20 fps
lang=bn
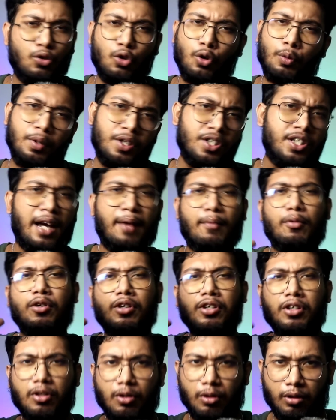ছবি
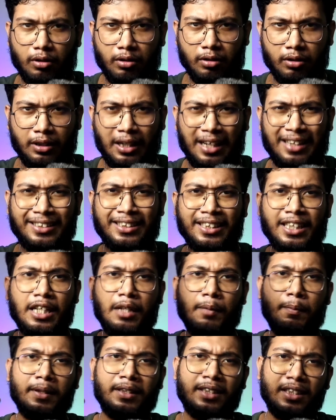যেমনই হোক তার
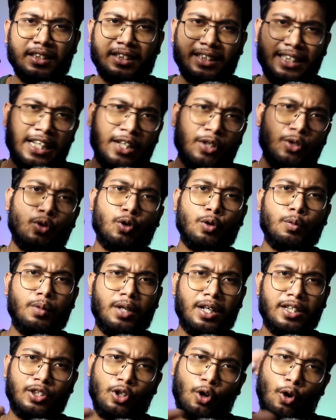স্ক্রিন প্রেজেন্স এরকম
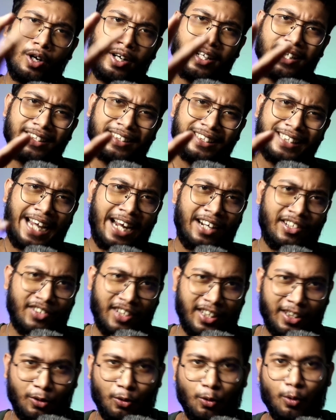না যে অডিয়েন্সকে
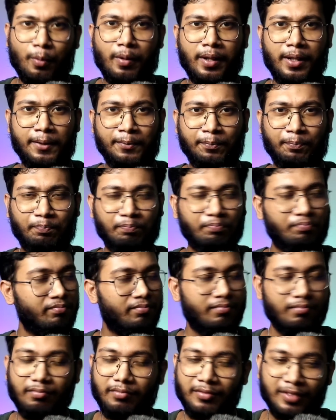অ্যাট্রাক্ট করবেই
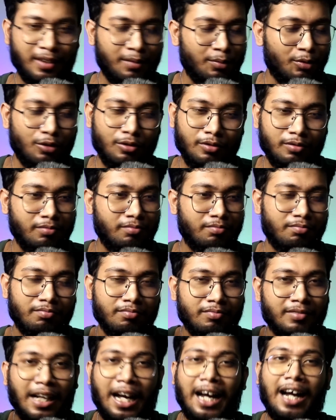এবং
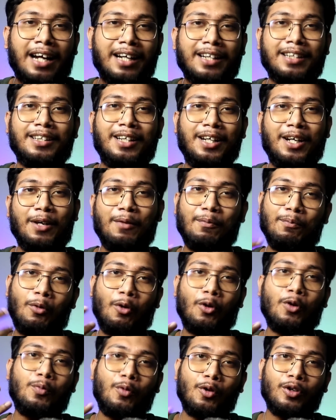তার
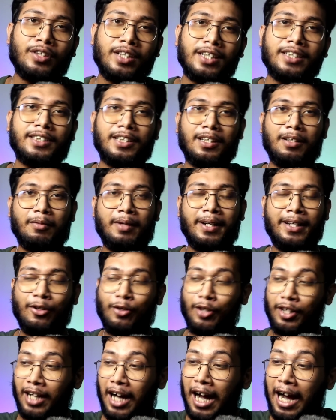বড় পর্দায় সিনেমা এটা
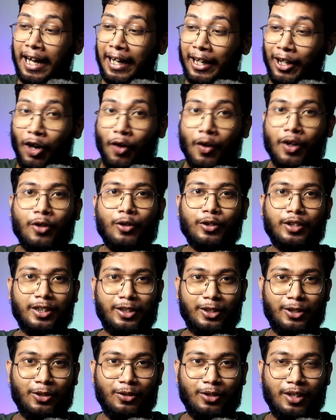অনেক আগে হওয়ার কথা
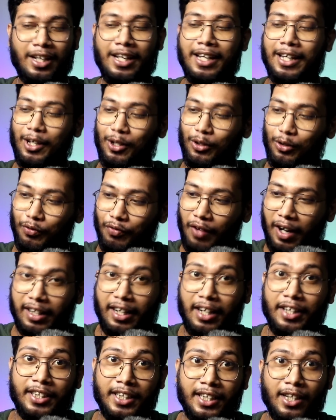ছিল কিন্তু
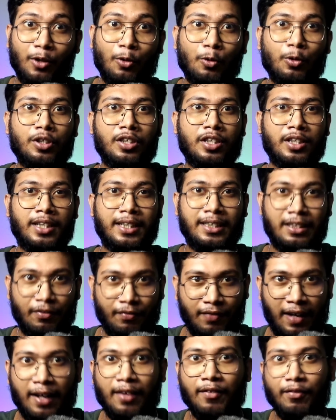ফাইনালি সেটা হচ্ছে তার যা
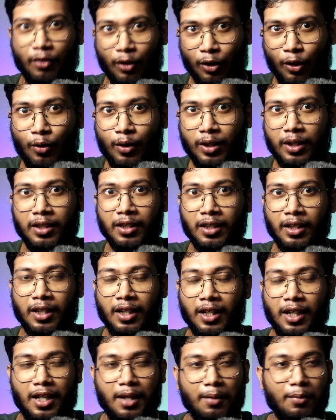ফ্যান ফলোয়িং
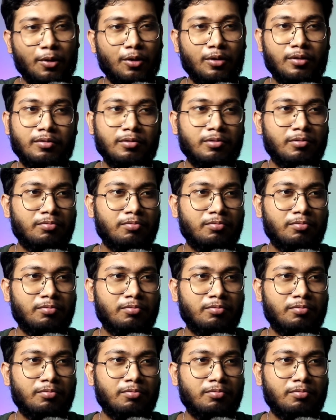এবং